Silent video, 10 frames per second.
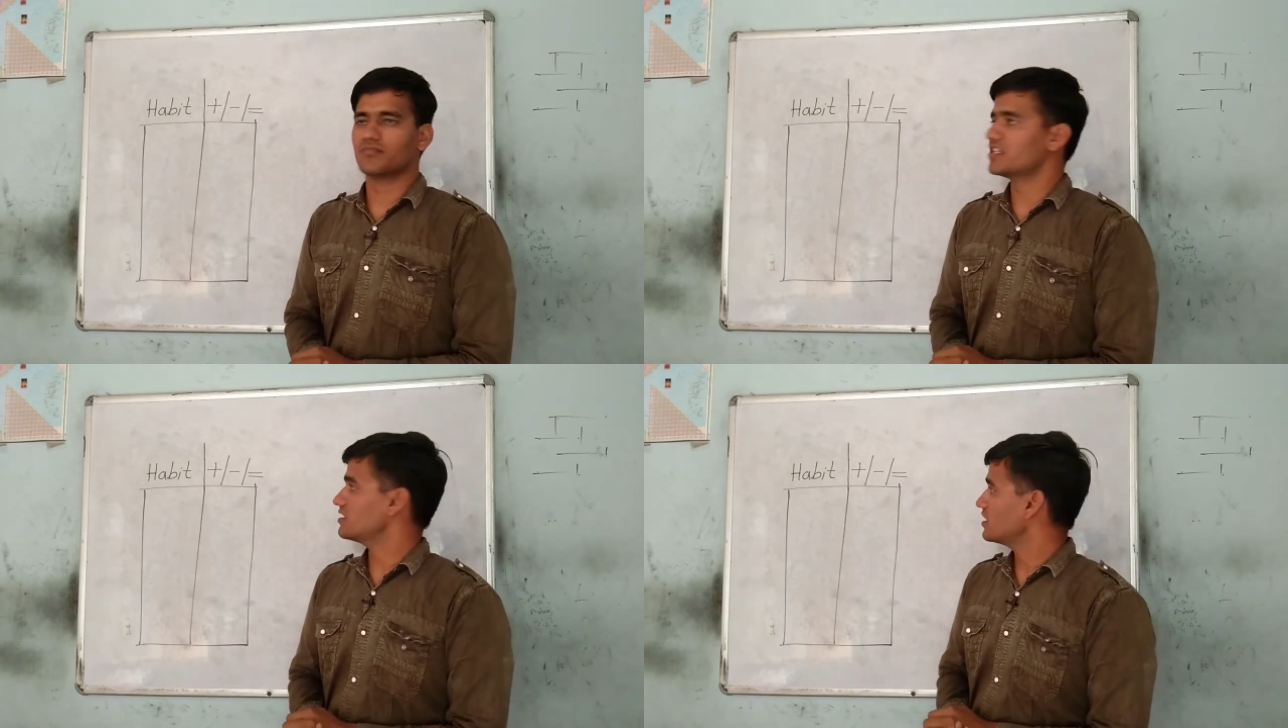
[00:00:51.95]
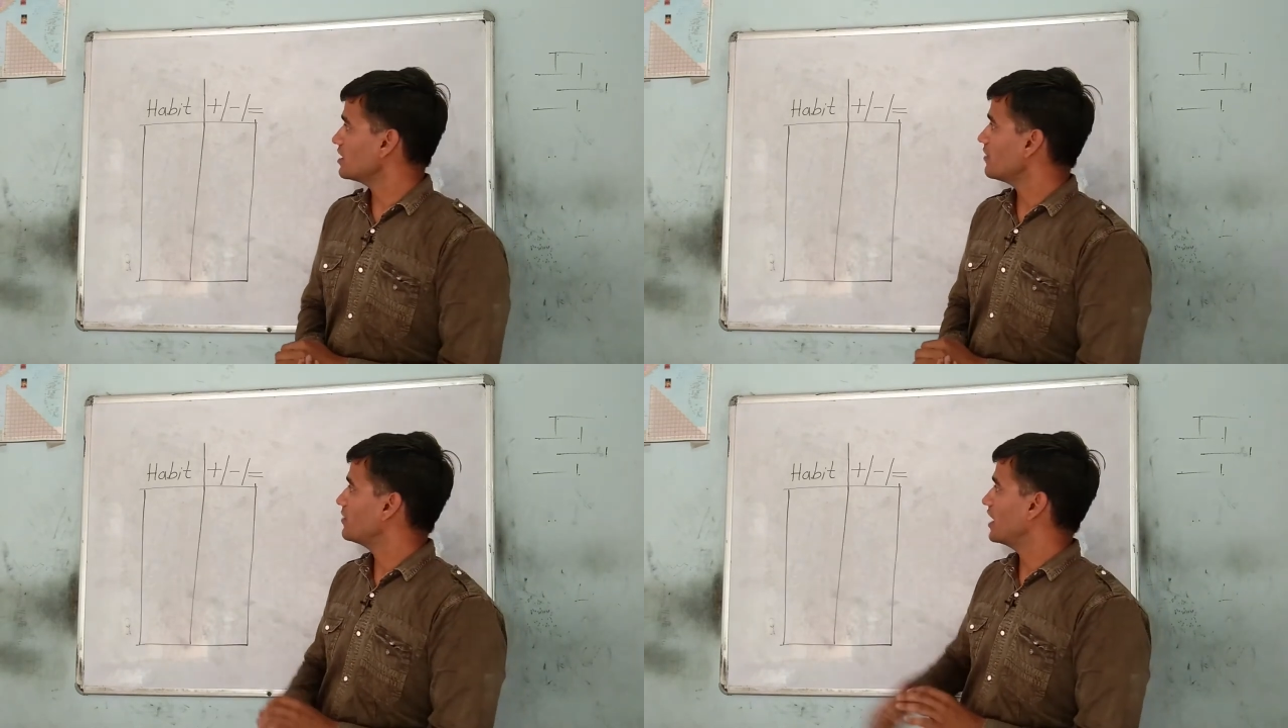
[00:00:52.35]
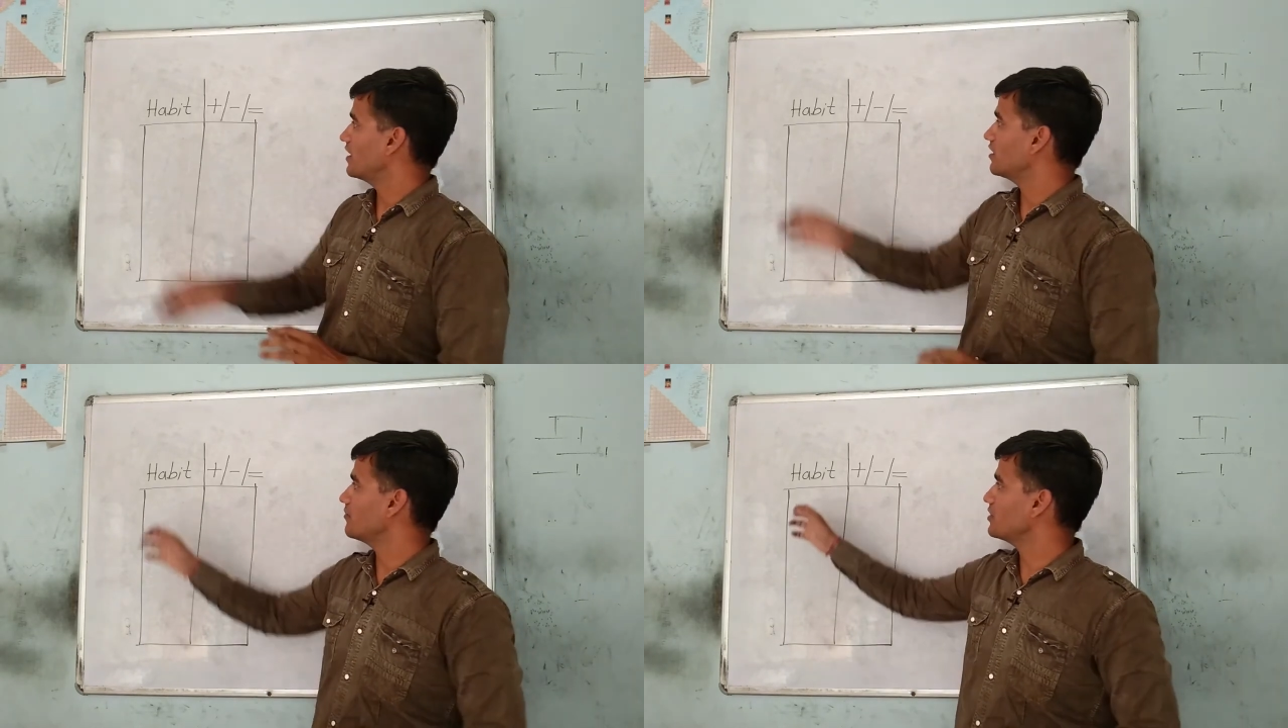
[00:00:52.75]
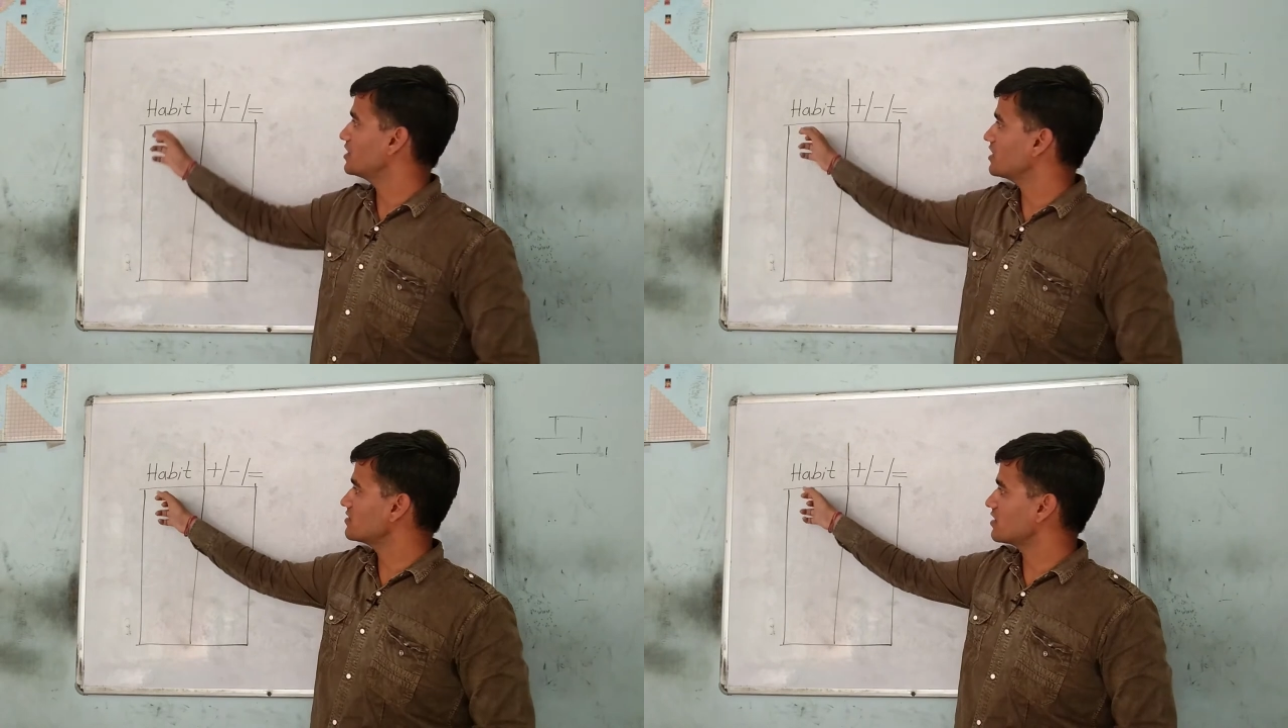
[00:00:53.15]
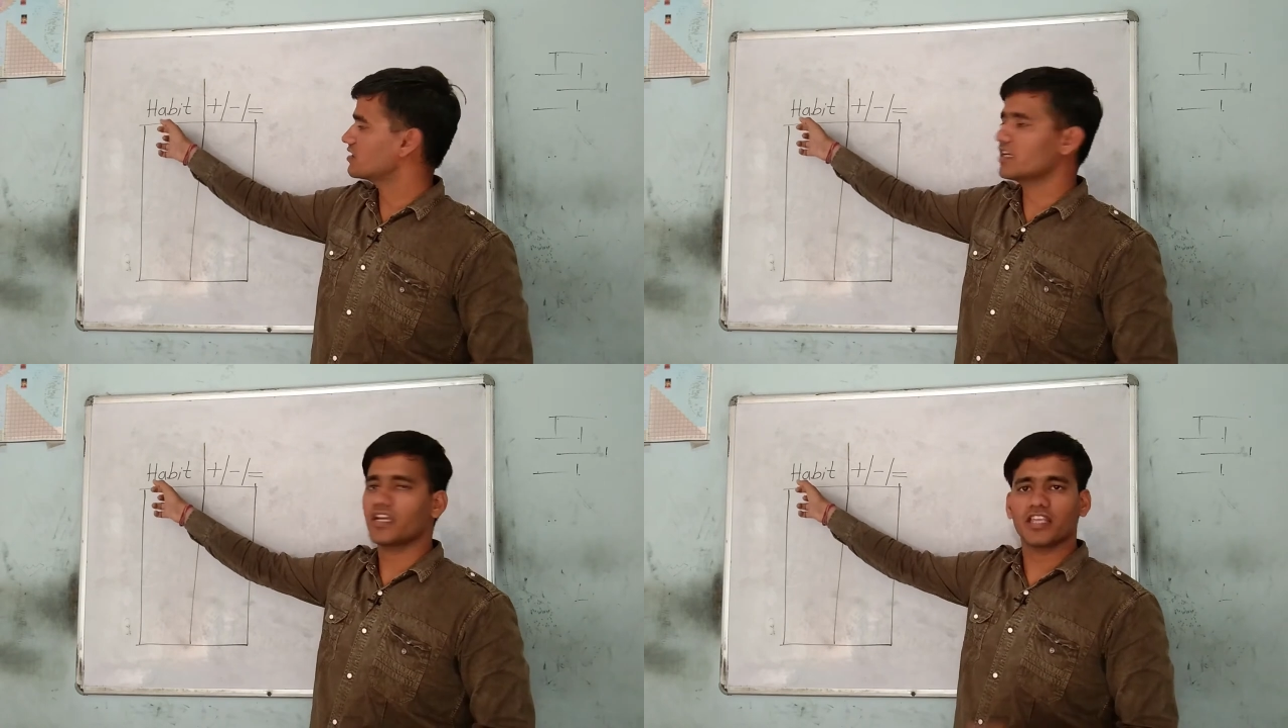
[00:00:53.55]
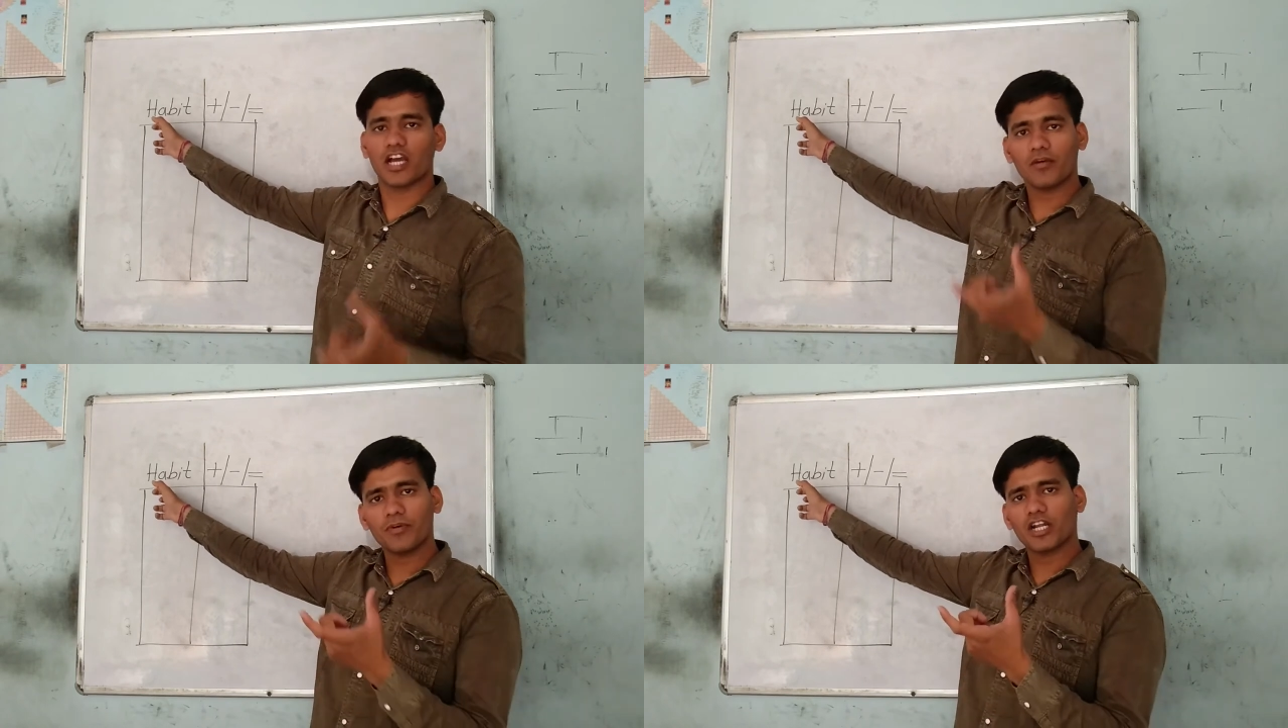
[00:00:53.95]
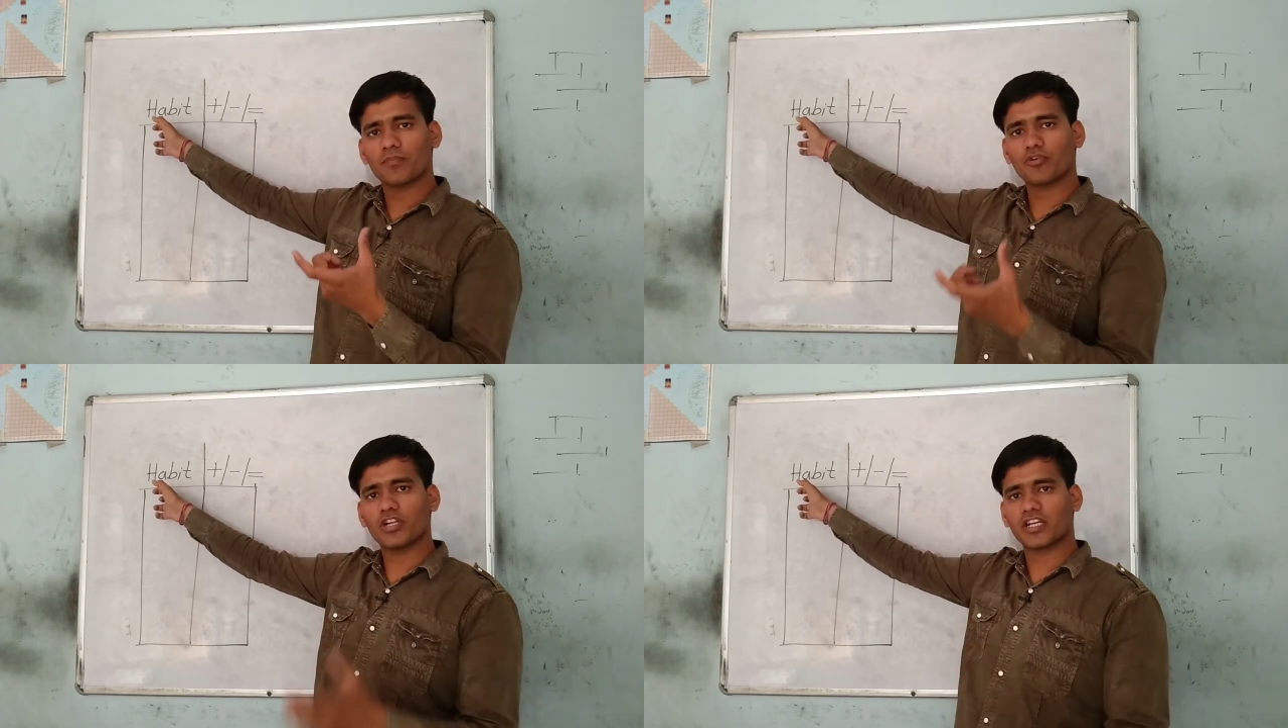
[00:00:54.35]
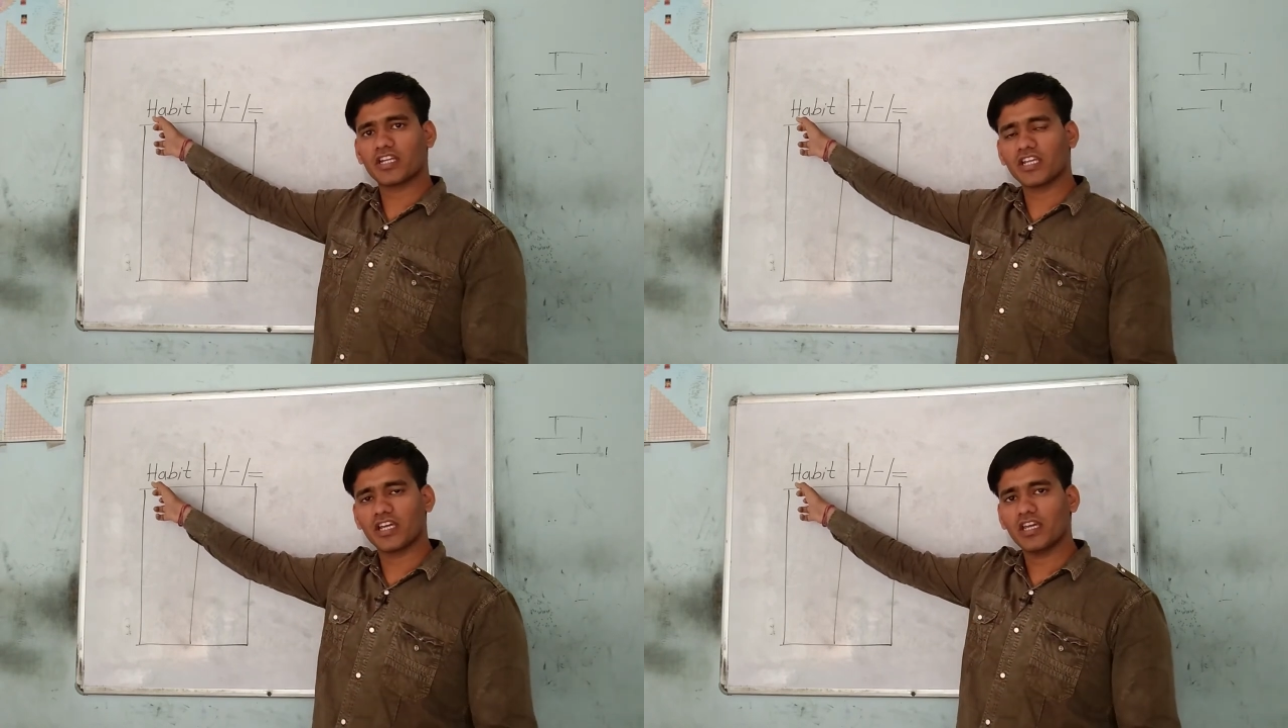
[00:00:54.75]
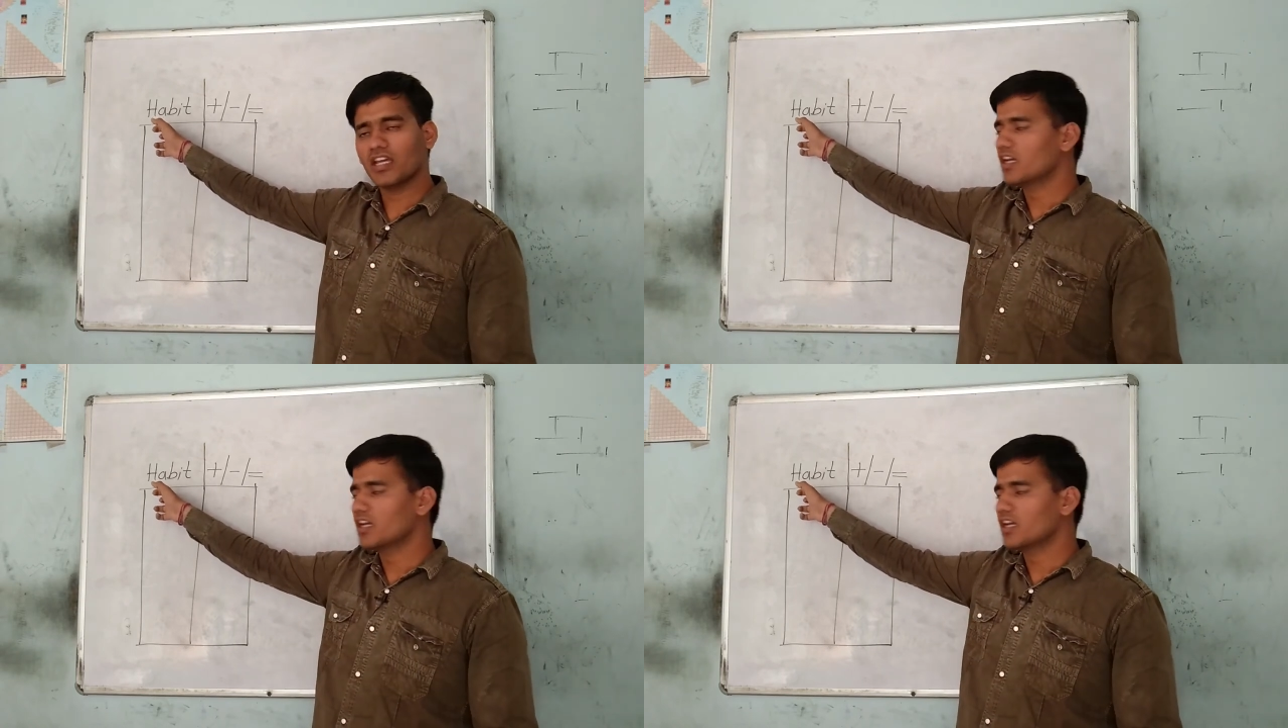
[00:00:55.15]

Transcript: जैसा कि आप डायग्राम में देख सकते हैं यहाँ पर आपको लिखनी है